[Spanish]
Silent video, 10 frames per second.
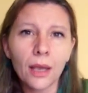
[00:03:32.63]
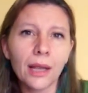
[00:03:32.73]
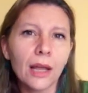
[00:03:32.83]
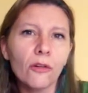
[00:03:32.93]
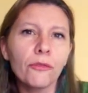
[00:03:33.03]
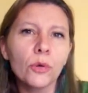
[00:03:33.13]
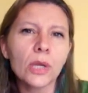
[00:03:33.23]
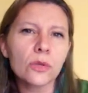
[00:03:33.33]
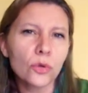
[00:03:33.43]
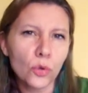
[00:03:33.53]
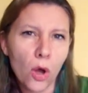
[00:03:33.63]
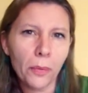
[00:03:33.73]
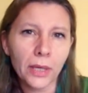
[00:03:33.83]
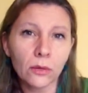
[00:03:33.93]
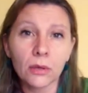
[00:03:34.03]
en la configuración de un
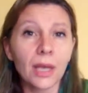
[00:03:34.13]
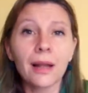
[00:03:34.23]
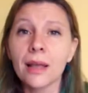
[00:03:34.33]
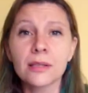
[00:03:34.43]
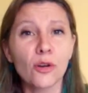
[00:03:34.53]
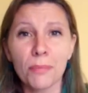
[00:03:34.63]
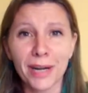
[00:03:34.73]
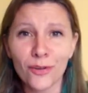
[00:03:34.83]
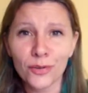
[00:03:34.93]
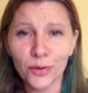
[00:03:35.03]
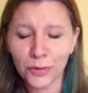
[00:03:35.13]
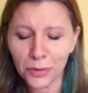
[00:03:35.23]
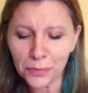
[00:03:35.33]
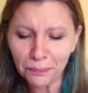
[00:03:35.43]
objeto que es clásico para nosotros.